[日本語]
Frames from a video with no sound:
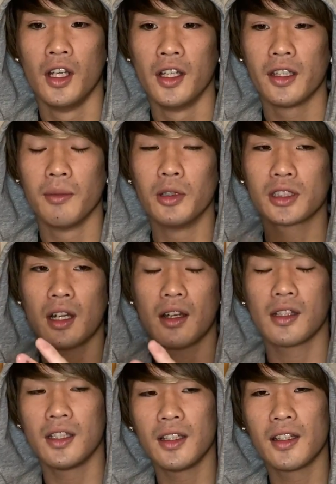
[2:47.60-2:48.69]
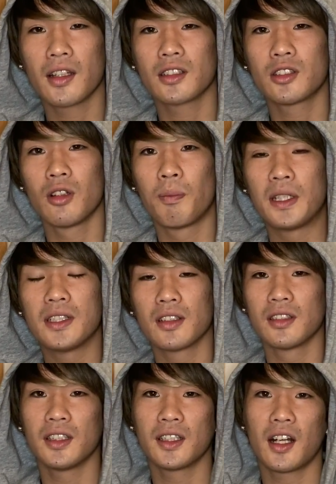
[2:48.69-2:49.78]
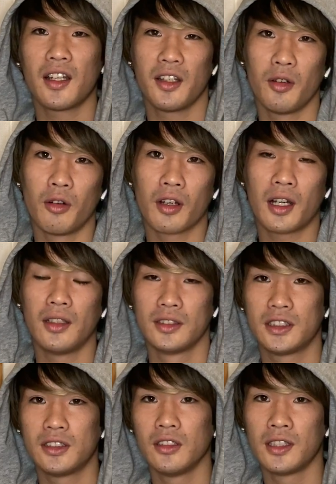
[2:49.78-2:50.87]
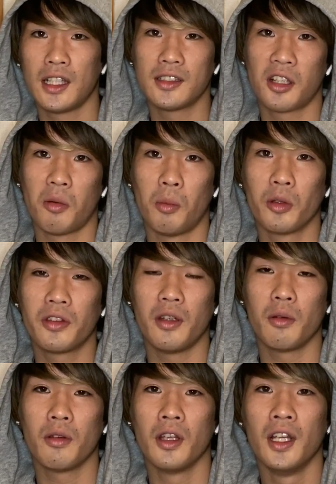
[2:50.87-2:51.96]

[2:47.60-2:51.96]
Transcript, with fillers: でもし仮に人間がその微弱な光を感知するセンサーを持ってる